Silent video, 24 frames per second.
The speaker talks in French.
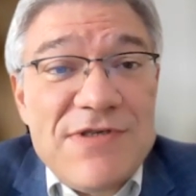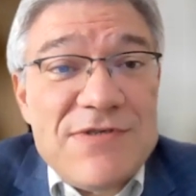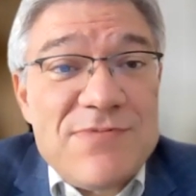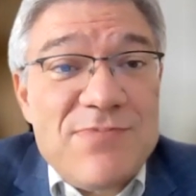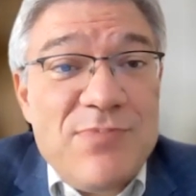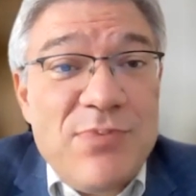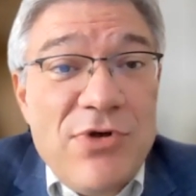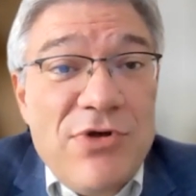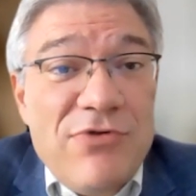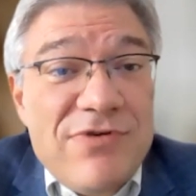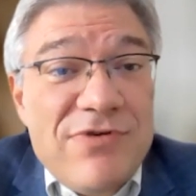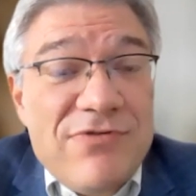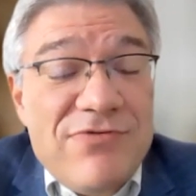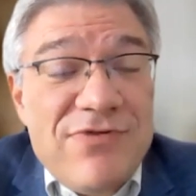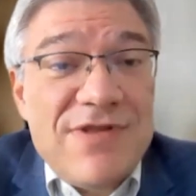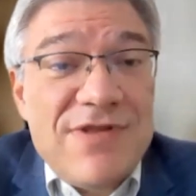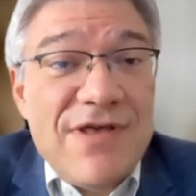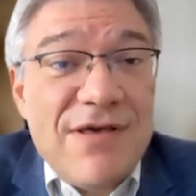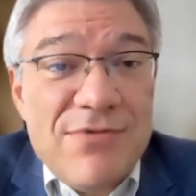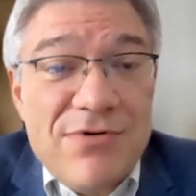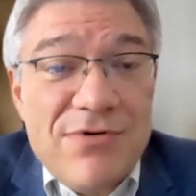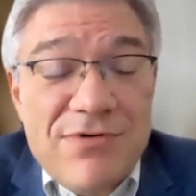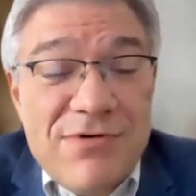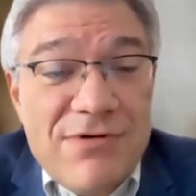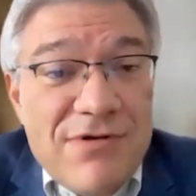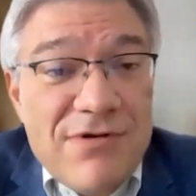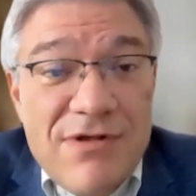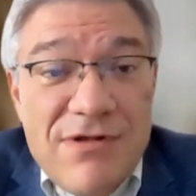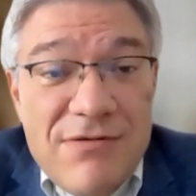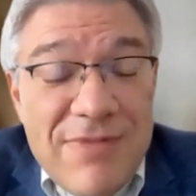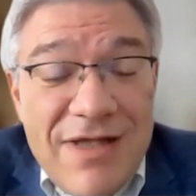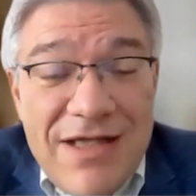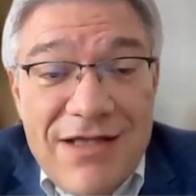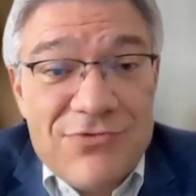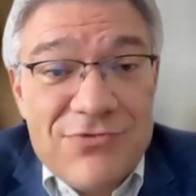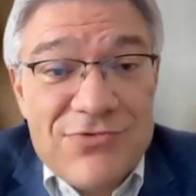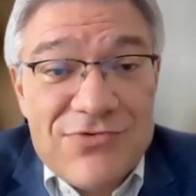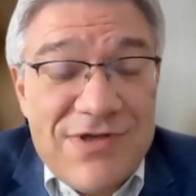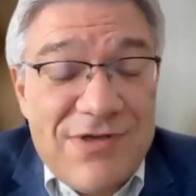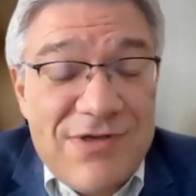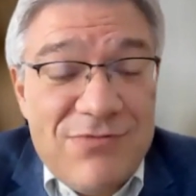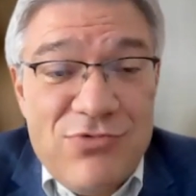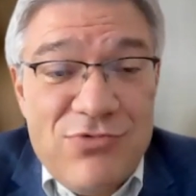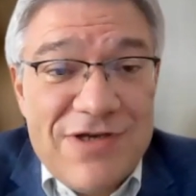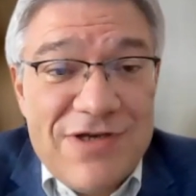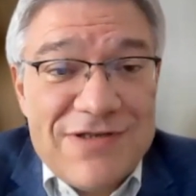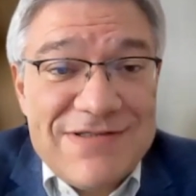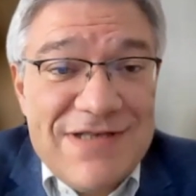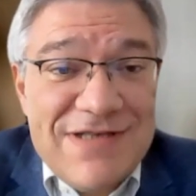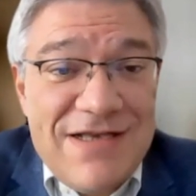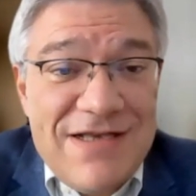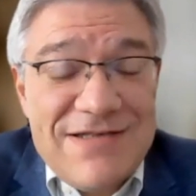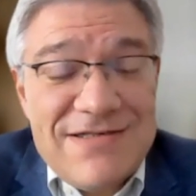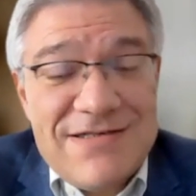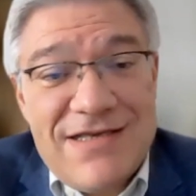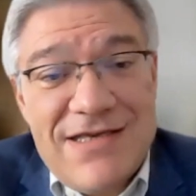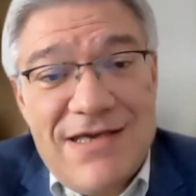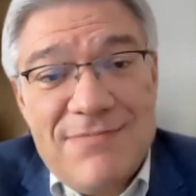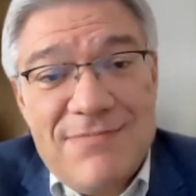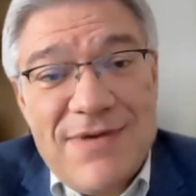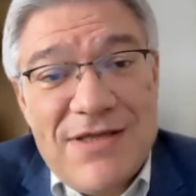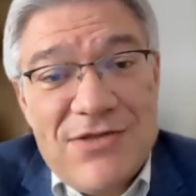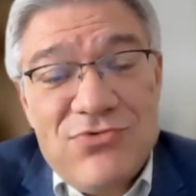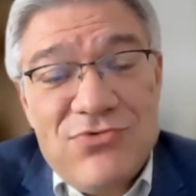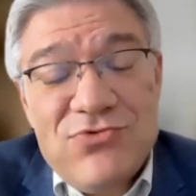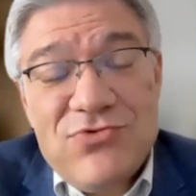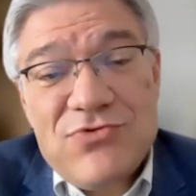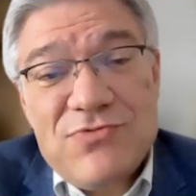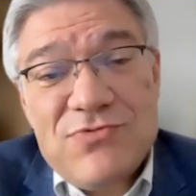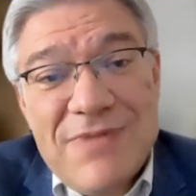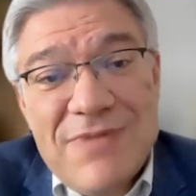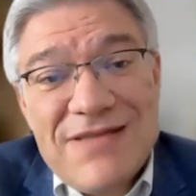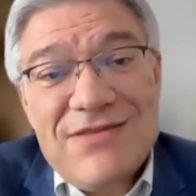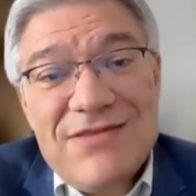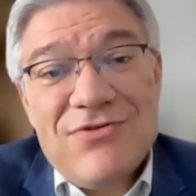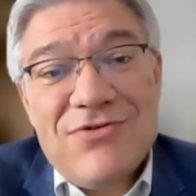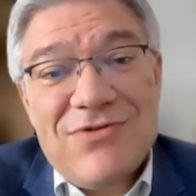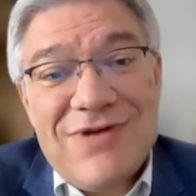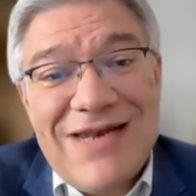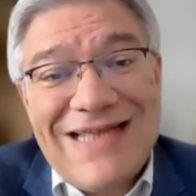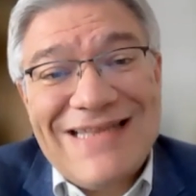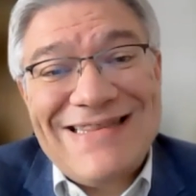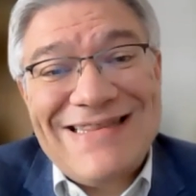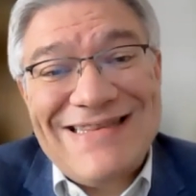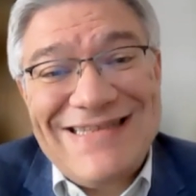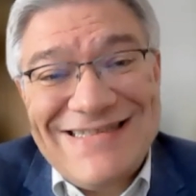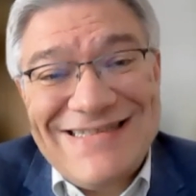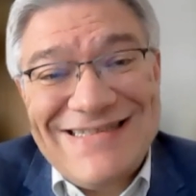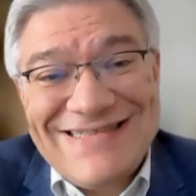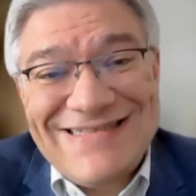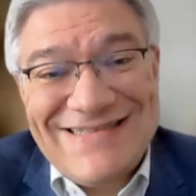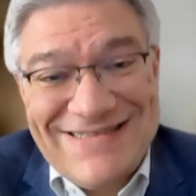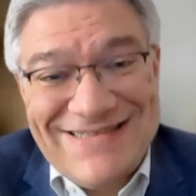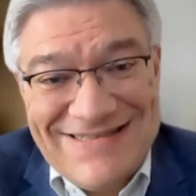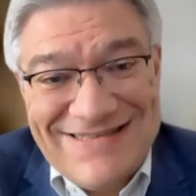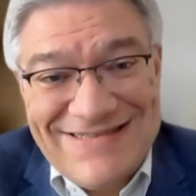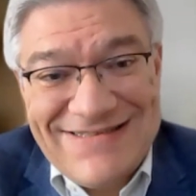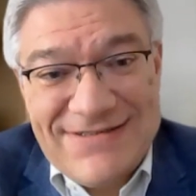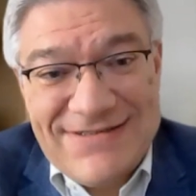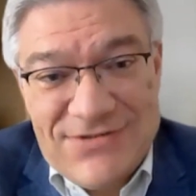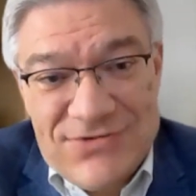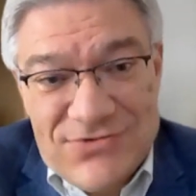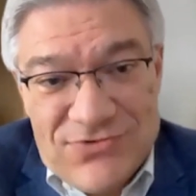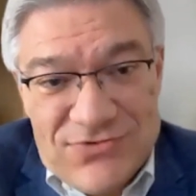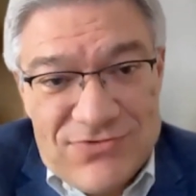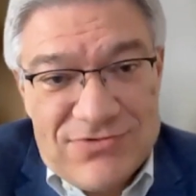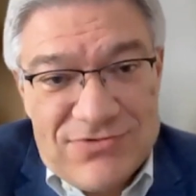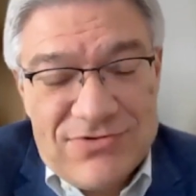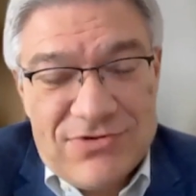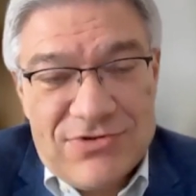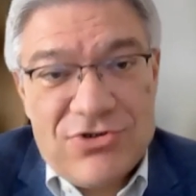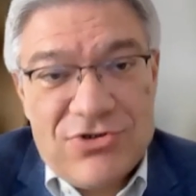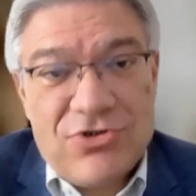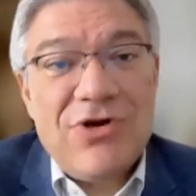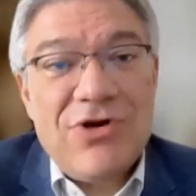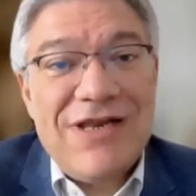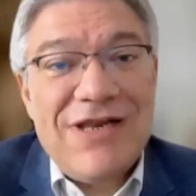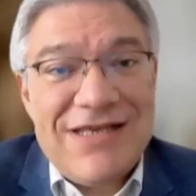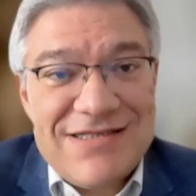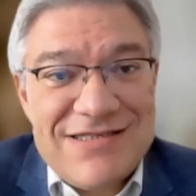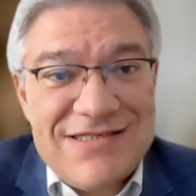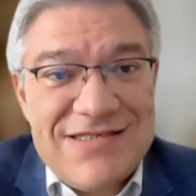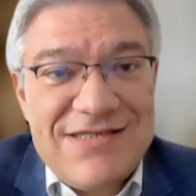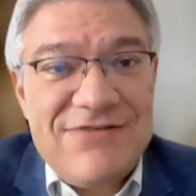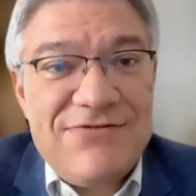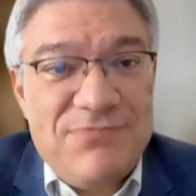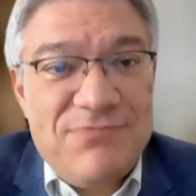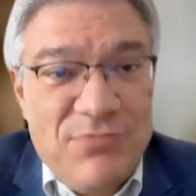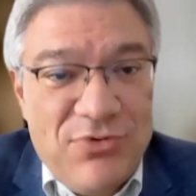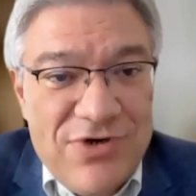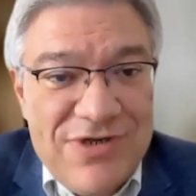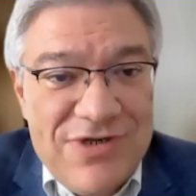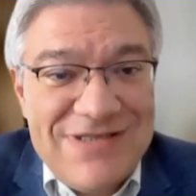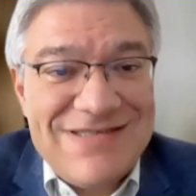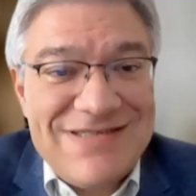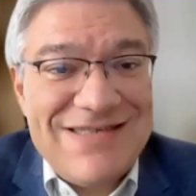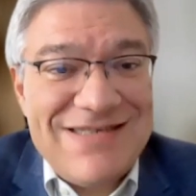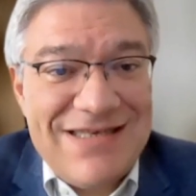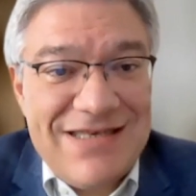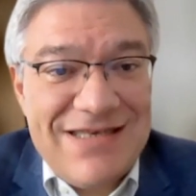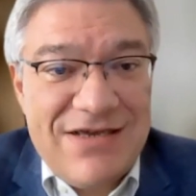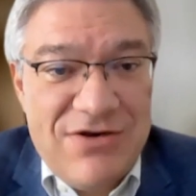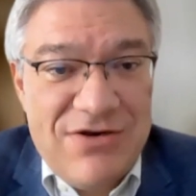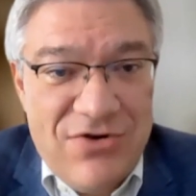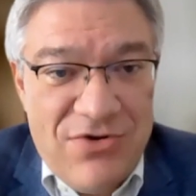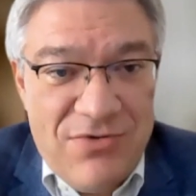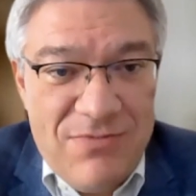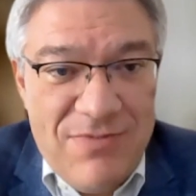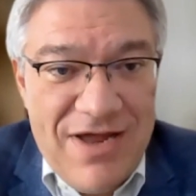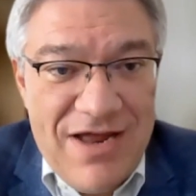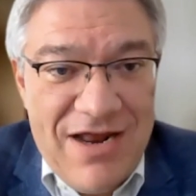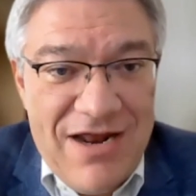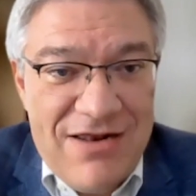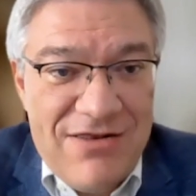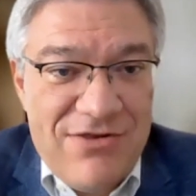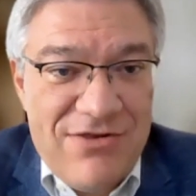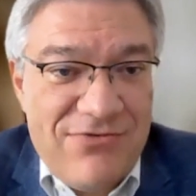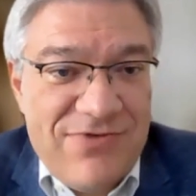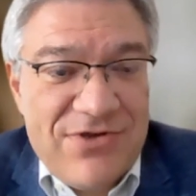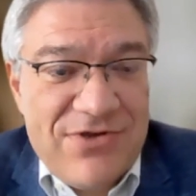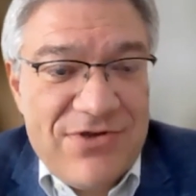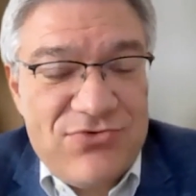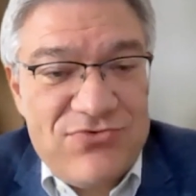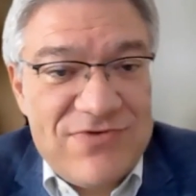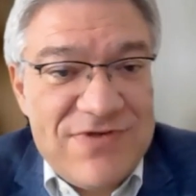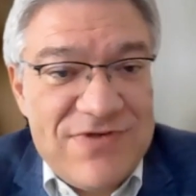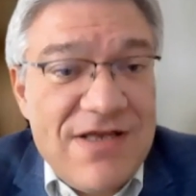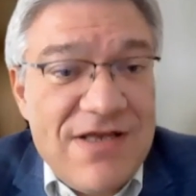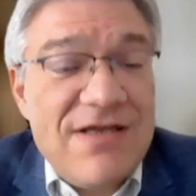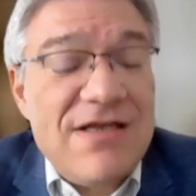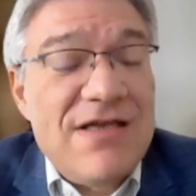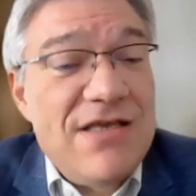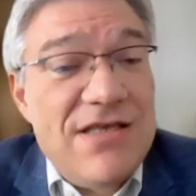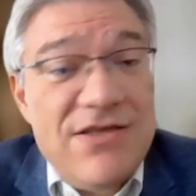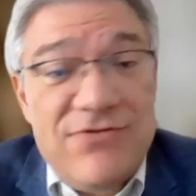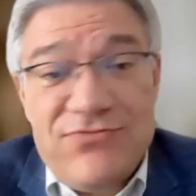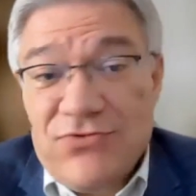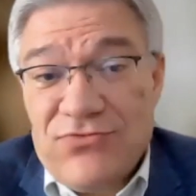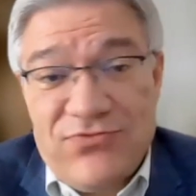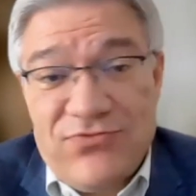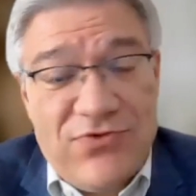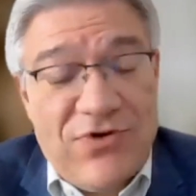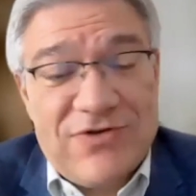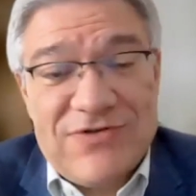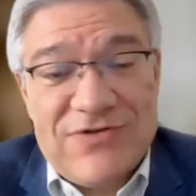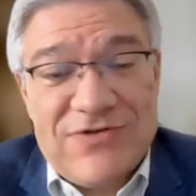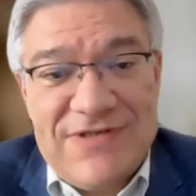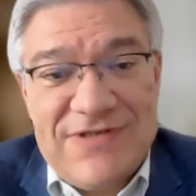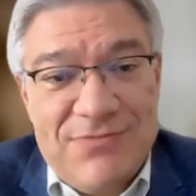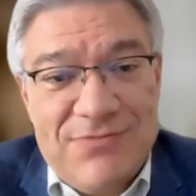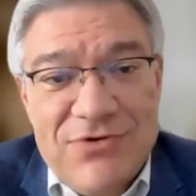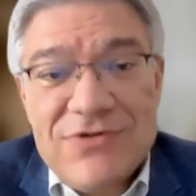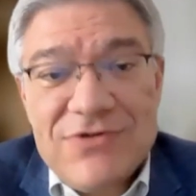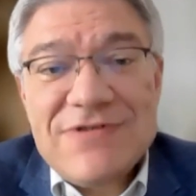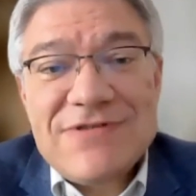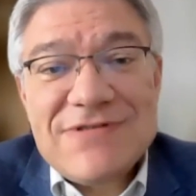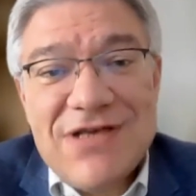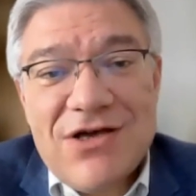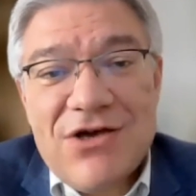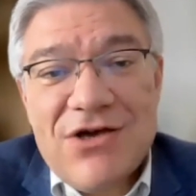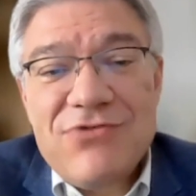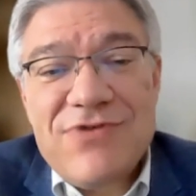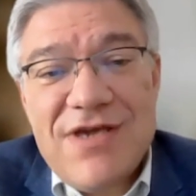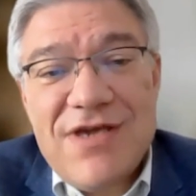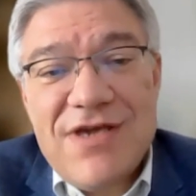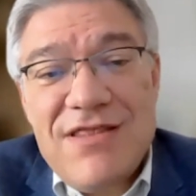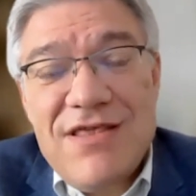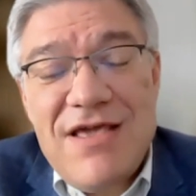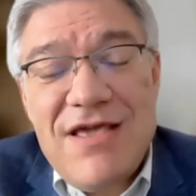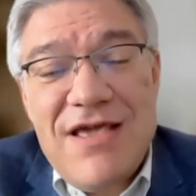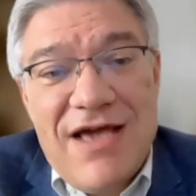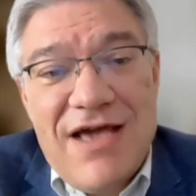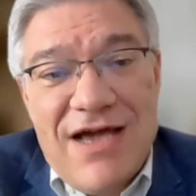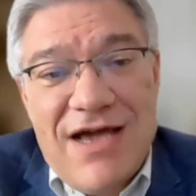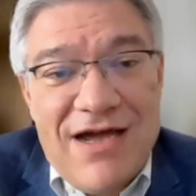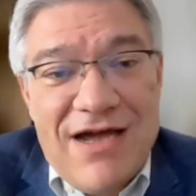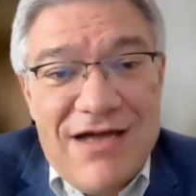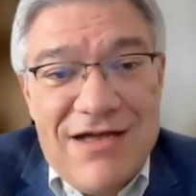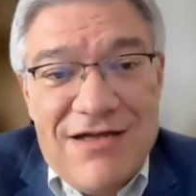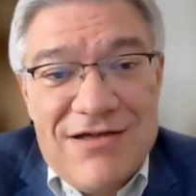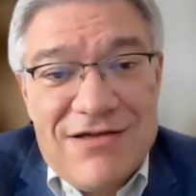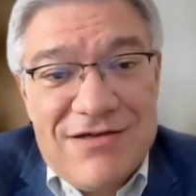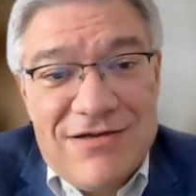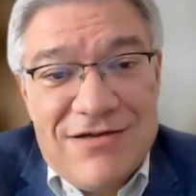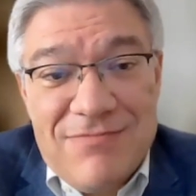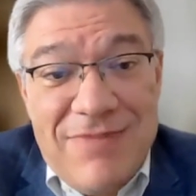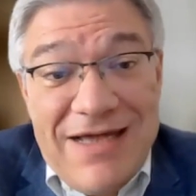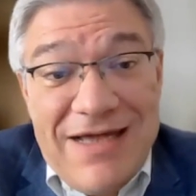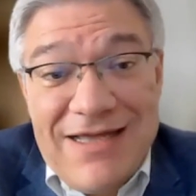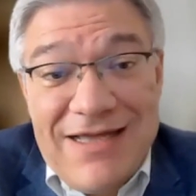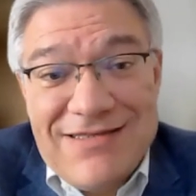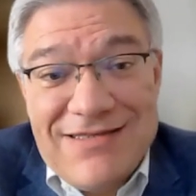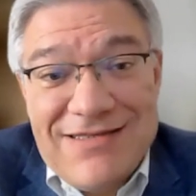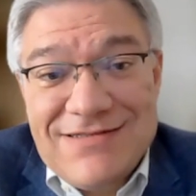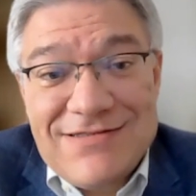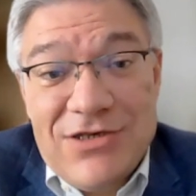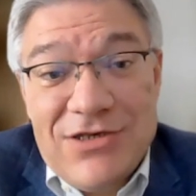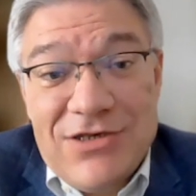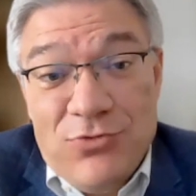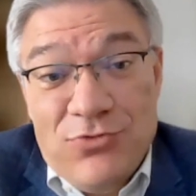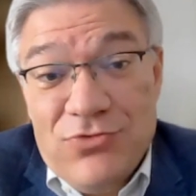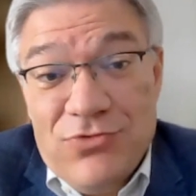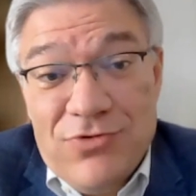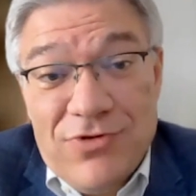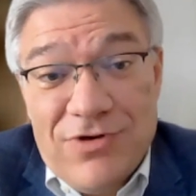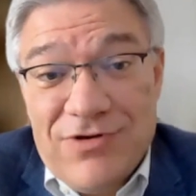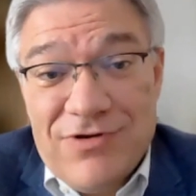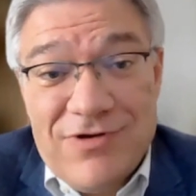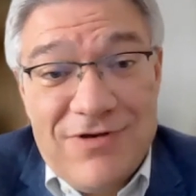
peuvent évidemment euh, bah, contribuer à ça, ça, il n'y a pas de doute. Maintenant, la décision collective, politique, globale de faire tout ça, il faut forcément que ça revienne à euh, bah, des élus, euh,